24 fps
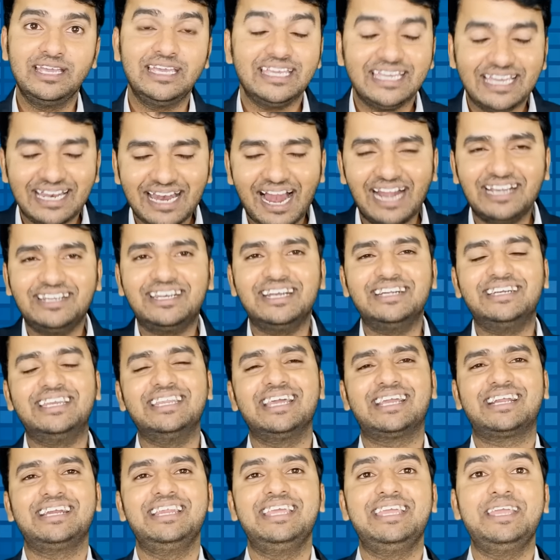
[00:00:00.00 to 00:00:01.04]
ఇలాంటి
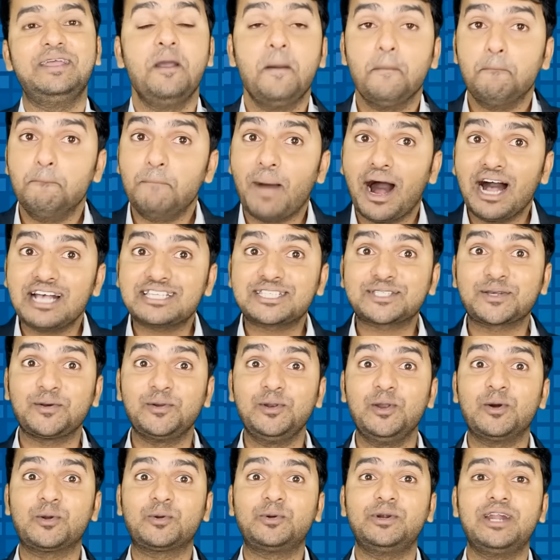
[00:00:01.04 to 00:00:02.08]
ట్రిక్ని మా
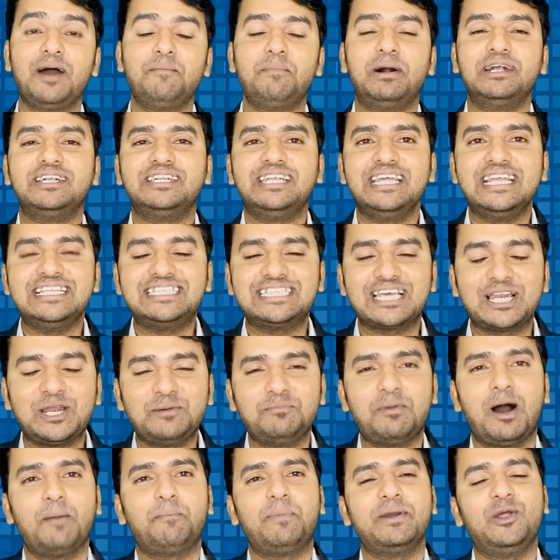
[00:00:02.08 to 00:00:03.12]
స్కూల్లో కూడా మా టీచర్లు
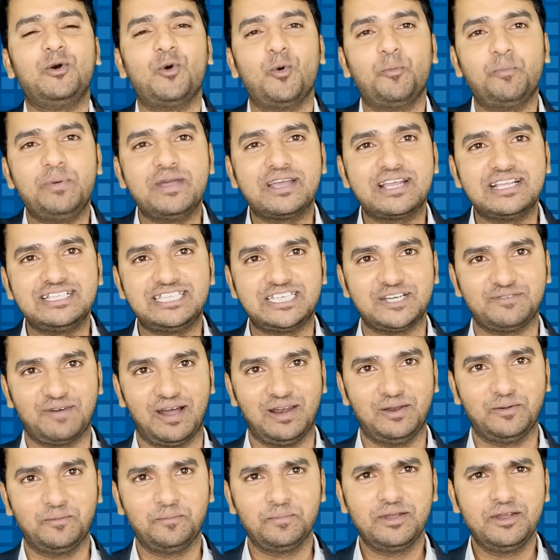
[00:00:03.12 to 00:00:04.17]
మా పైన
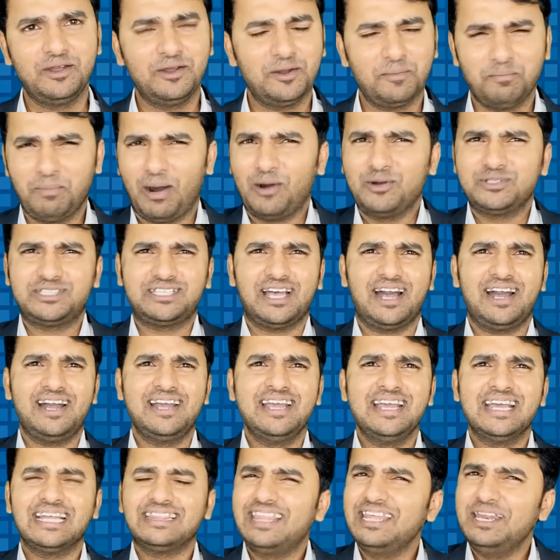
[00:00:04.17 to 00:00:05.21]
ఉపయోగించేవాళ్ళు బహుశా
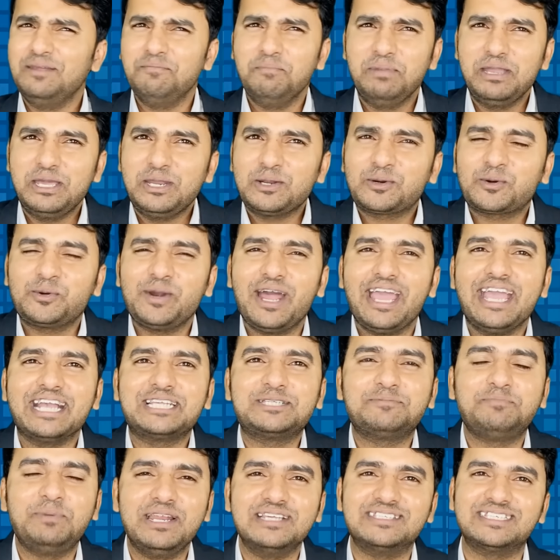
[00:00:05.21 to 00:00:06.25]
దీన్ని మీరు కూడా
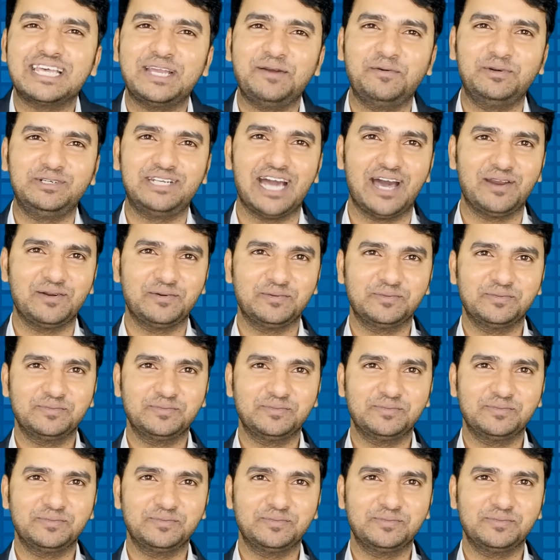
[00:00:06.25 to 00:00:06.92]
ఎక్స్పీరియన్స్ అయి ఉంటారు